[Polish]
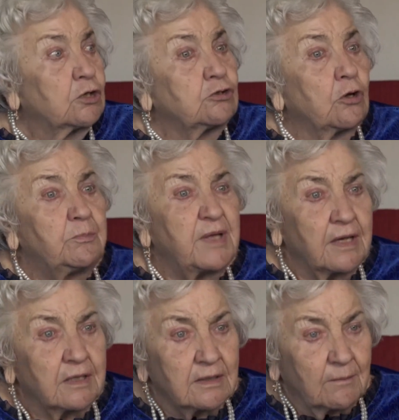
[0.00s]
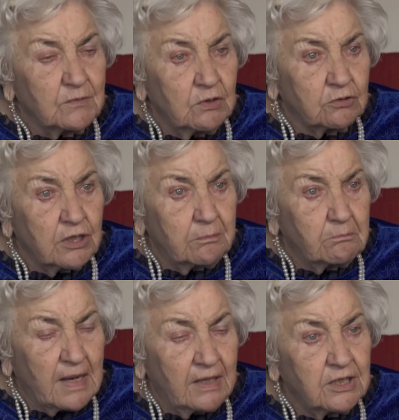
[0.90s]
dobiegłam do tej
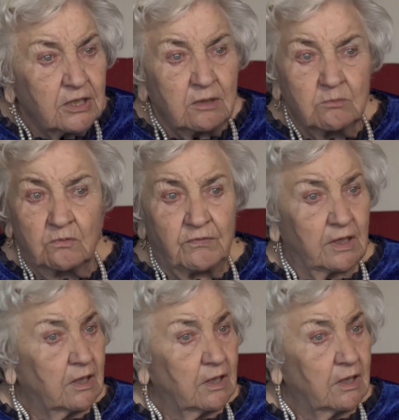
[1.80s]
pani i mówię,